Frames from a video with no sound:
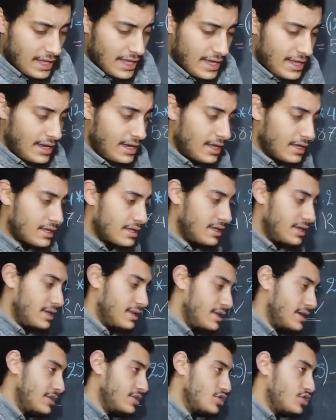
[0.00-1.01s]
قال لك
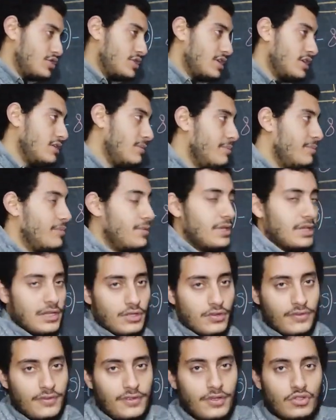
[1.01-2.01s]
احنا هنشتغل
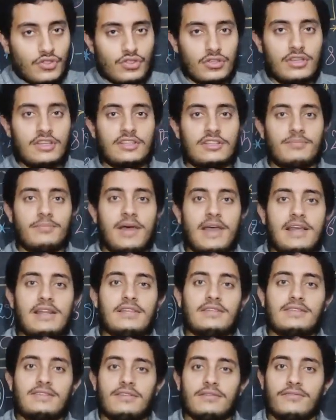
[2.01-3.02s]
في نظريه اسمها
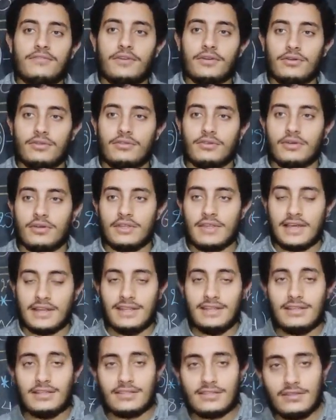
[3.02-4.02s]
الستيف جيردر
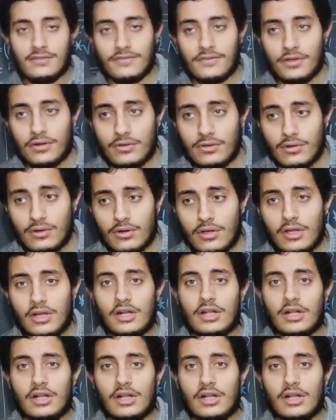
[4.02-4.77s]
يعني ايه الستيف جيردر